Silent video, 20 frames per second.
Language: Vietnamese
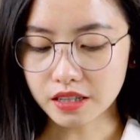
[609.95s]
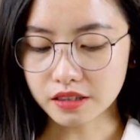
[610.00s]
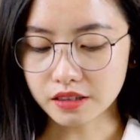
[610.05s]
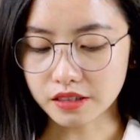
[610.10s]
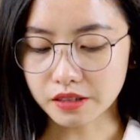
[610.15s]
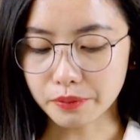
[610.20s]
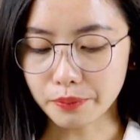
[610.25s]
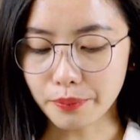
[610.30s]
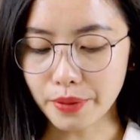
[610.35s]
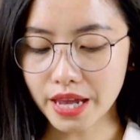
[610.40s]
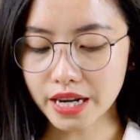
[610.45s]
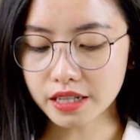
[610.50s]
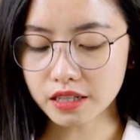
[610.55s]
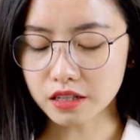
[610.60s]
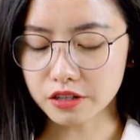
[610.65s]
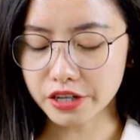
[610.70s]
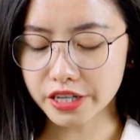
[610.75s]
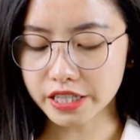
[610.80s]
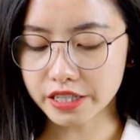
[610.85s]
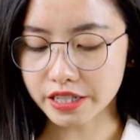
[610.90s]
The main
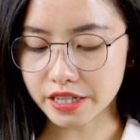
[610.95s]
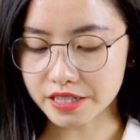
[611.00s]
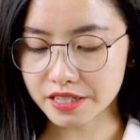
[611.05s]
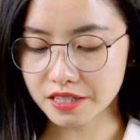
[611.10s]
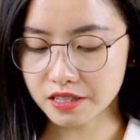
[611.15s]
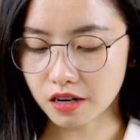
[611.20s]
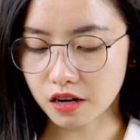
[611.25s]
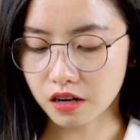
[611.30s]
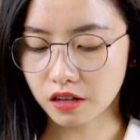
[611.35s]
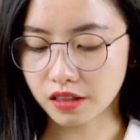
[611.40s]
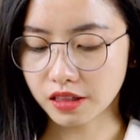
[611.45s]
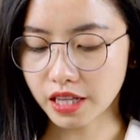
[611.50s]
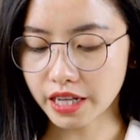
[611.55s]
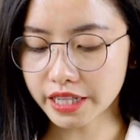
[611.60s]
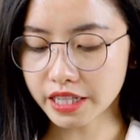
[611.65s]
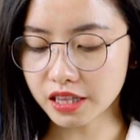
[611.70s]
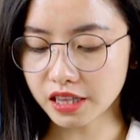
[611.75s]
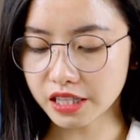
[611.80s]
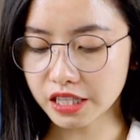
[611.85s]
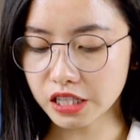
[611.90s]
critics are
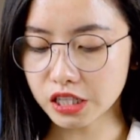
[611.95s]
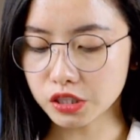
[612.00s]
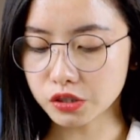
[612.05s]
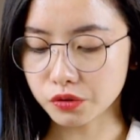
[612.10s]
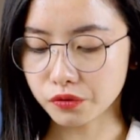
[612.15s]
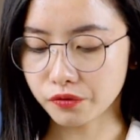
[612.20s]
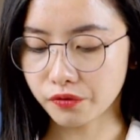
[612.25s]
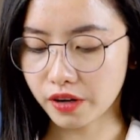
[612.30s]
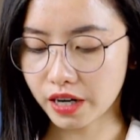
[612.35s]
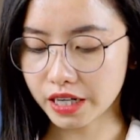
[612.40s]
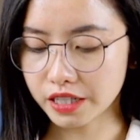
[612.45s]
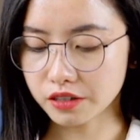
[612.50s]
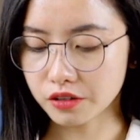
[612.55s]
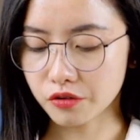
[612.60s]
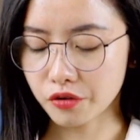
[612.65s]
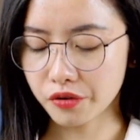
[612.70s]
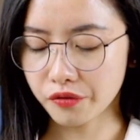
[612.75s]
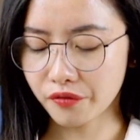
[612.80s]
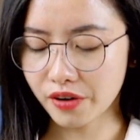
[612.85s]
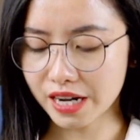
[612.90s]
likely to find the
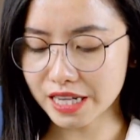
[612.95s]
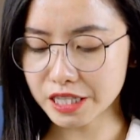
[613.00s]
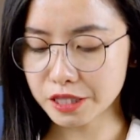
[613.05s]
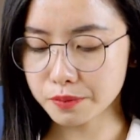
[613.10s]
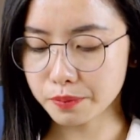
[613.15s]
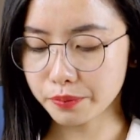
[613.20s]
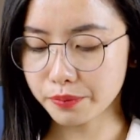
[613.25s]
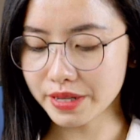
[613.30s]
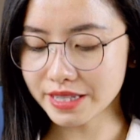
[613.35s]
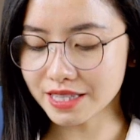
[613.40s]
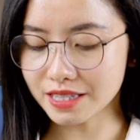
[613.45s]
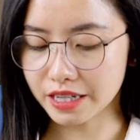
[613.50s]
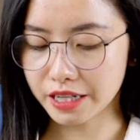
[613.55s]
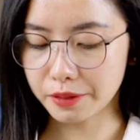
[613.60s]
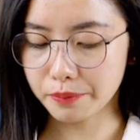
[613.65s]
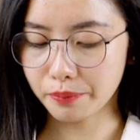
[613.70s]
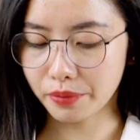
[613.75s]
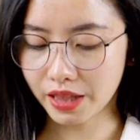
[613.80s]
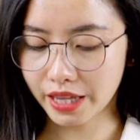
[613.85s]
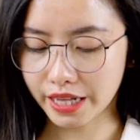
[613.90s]
revised business
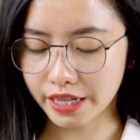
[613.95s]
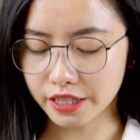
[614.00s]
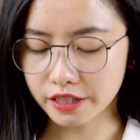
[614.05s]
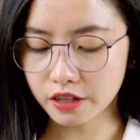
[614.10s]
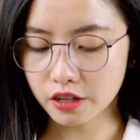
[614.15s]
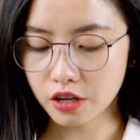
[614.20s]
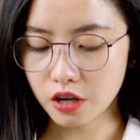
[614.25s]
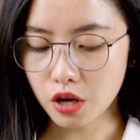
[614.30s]
plan